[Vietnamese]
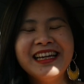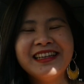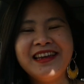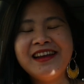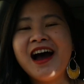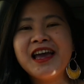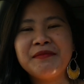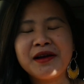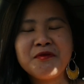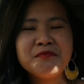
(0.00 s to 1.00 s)
Thì đời
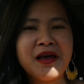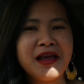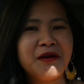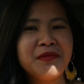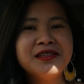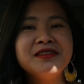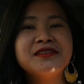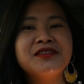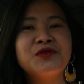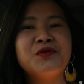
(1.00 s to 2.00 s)
mà không thể nào biết
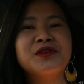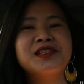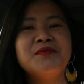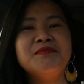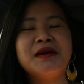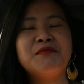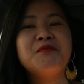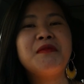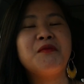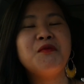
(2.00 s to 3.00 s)
trước được, cuộc sống mà
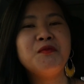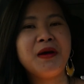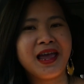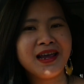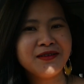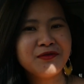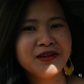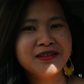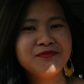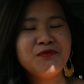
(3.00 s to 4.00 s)
muôn màu muôn mẻ
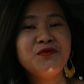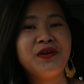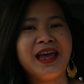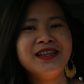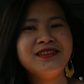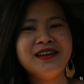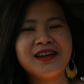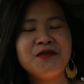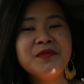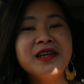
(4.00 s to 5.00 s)
muôn vẻ, cho nên
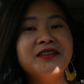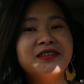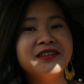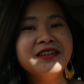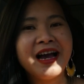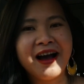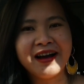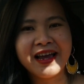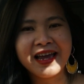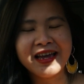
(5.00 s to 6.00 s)
là không biết được chữ
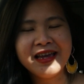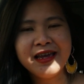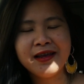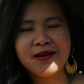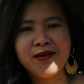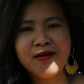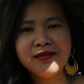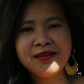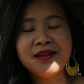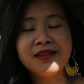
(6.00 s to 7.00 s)
ngờ ha.
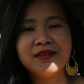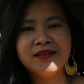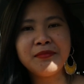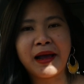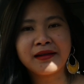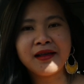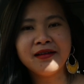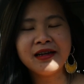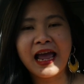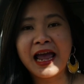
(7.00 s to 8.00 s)
Đó, tin tưởng bạn
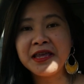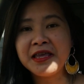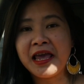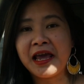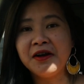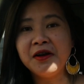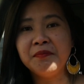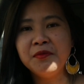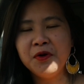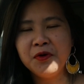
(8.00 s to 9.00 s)
thân ai dè nó
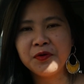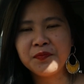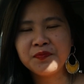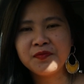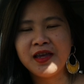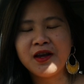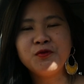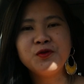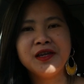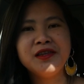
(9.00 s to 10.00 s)
lụm luôn. Thì
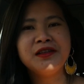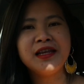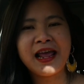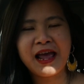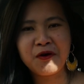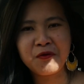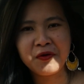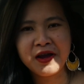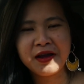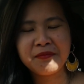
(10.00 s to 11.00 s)
câu chuyện như thế nào
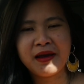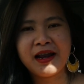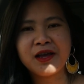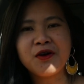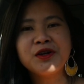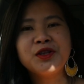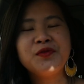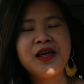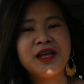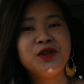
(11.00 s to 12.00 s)
mà lại có cái
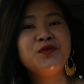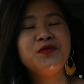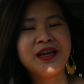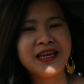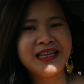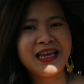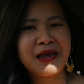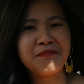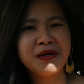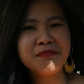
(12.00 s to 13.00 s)
tiêu đề thú vị thì
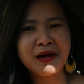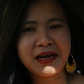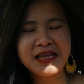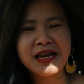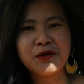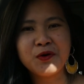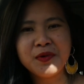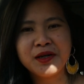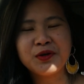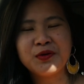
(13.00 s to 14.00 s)
em mến mời đại gia đình của
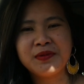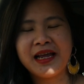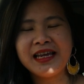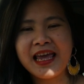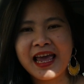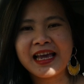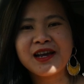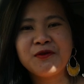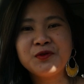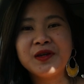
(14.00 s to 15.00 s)
mình cùng lắng nghe cái
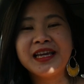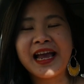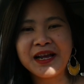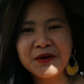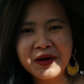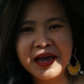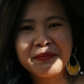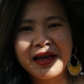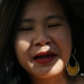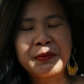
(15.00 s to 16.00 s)
câu chuyện ngắn của
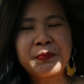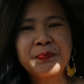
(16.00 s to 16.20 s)
em ha.